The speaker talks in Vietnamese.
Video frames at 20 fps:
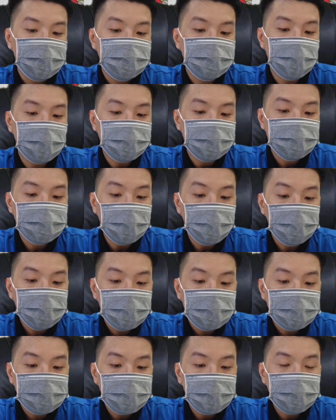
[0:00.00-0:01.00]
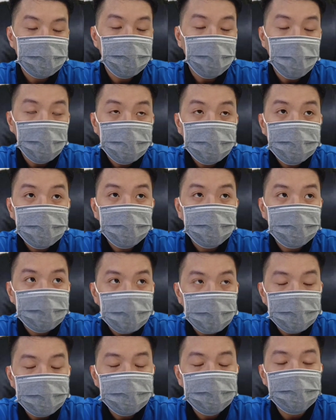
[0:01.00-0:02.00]
nợ xấu cách đây 4
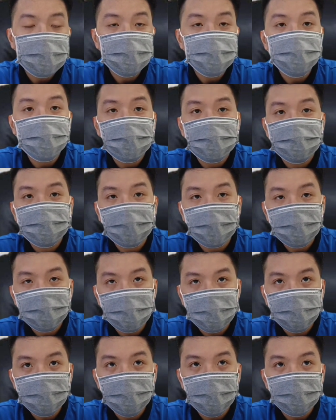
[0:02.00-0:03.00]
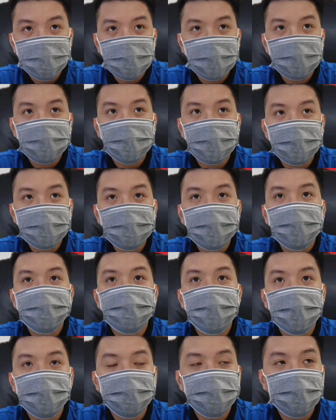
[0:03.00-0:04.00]
năm năm mà nếu bạn trả đủ rồi thì khả
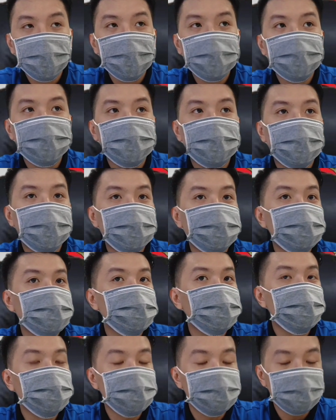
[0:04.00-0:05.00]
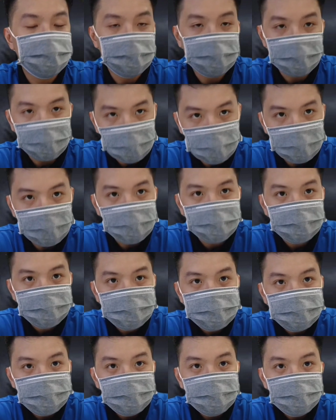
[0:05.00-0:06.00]
năng bạn vay lại được bình thường
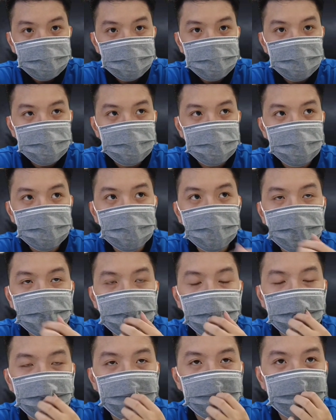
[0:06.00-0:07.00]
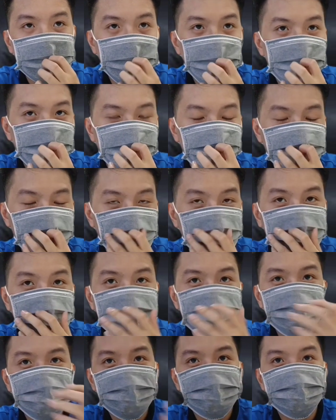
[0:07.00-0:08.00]
khi nào mà nợ xấu 4
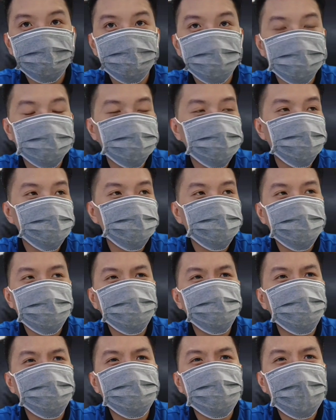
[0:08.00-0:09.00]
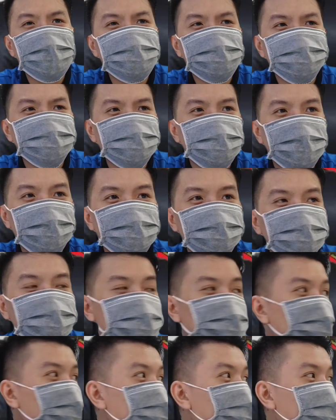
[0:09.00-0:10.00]
5 năm và ví dụ chỉ có một hai trăm ngàn thôi
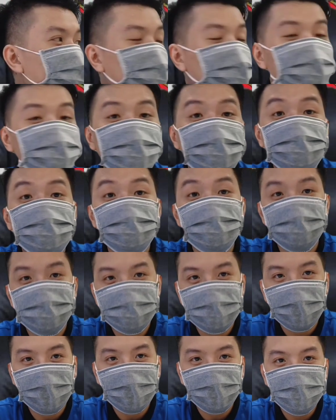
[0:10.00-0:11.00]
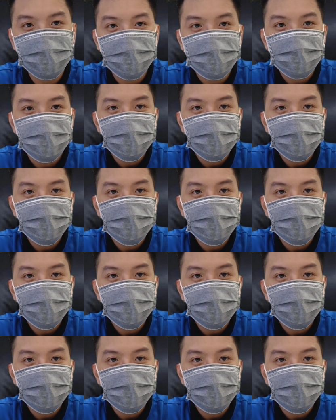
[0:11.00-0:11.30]
mà tới giờ bạn vẫn chưa trả